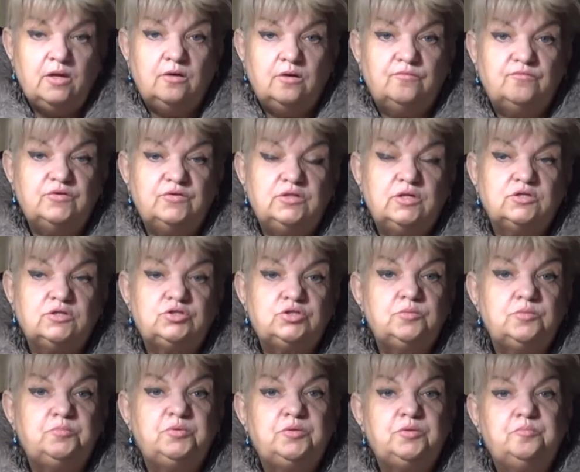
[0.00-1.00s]
вы должны
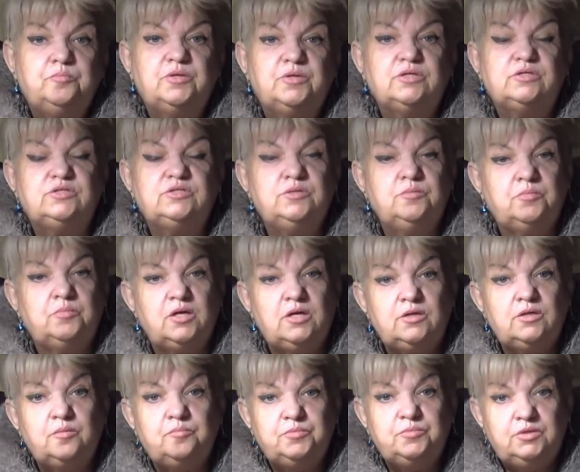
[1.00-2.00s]
быть
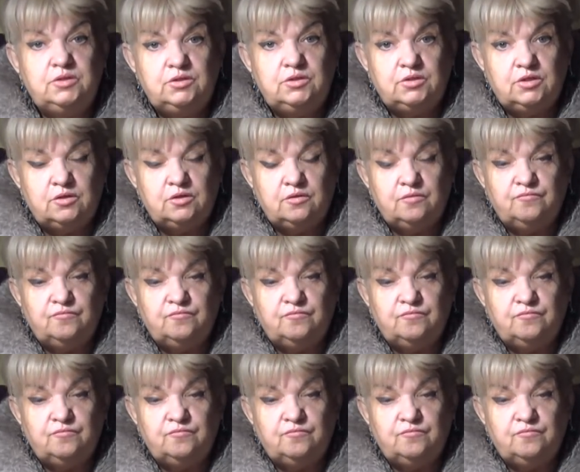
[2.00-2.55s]
максимально бдительны.